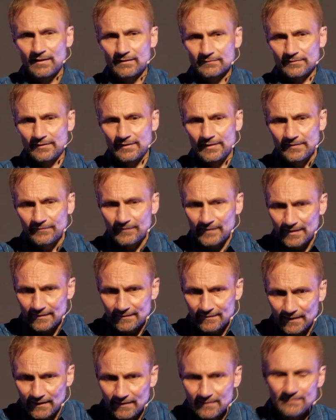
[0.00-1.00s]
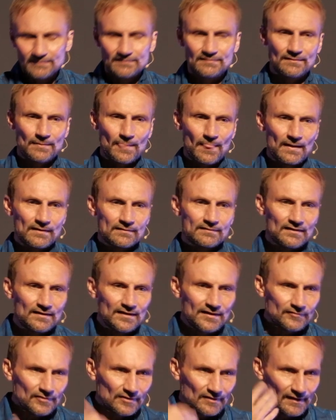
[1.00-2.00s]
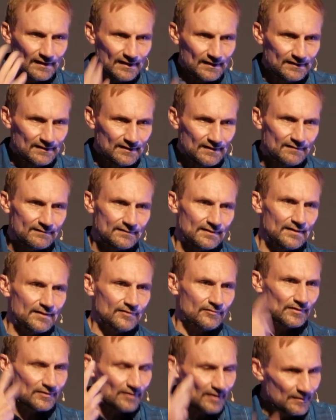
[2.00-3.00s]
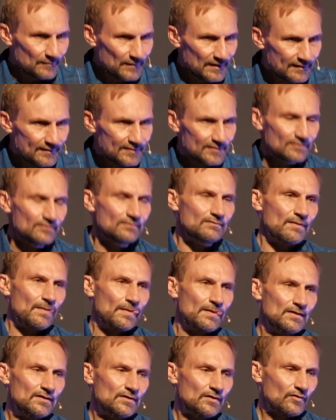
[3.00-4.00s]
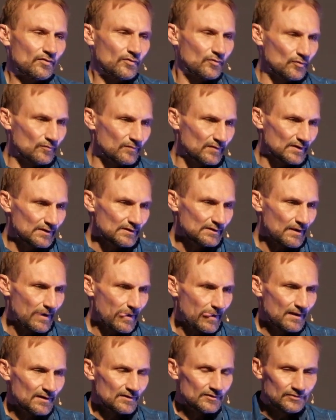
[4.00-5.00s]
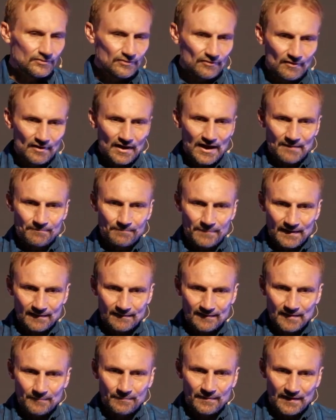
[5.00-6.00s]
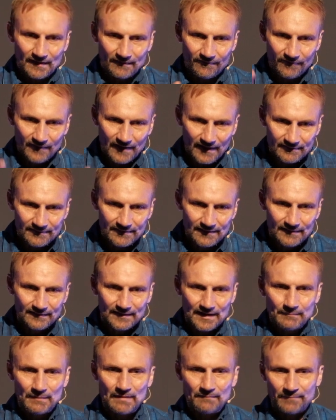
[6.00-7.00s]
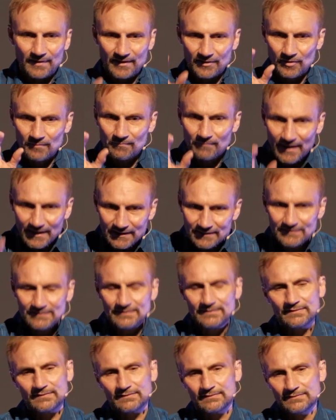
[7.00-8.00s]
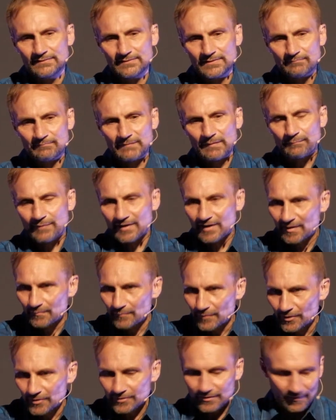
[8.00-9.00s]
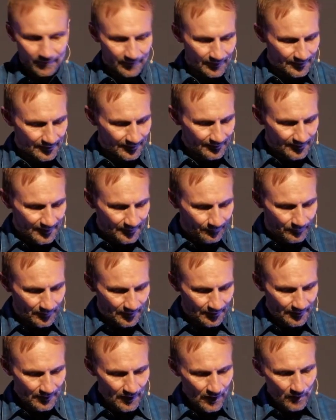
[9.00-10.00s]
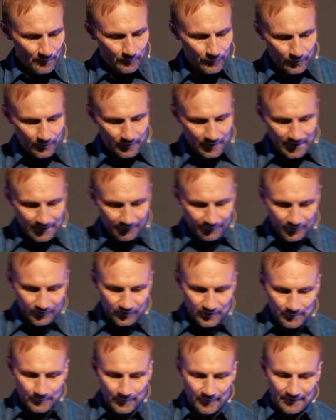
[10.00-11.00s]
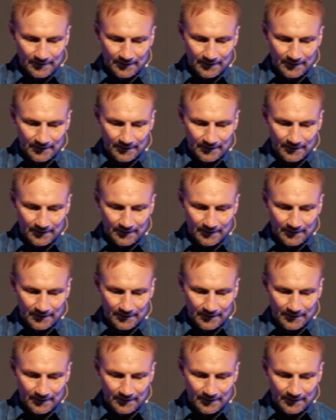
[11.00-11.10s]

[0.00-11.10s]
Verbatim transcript: dans le livre des actes, dans l'histoire de l'Église, dans l'histoire de la mission, souvent Dieu a passé par la fragilité, même par le martyr, même par la mort de ses disciples, pour que l'évangile puisse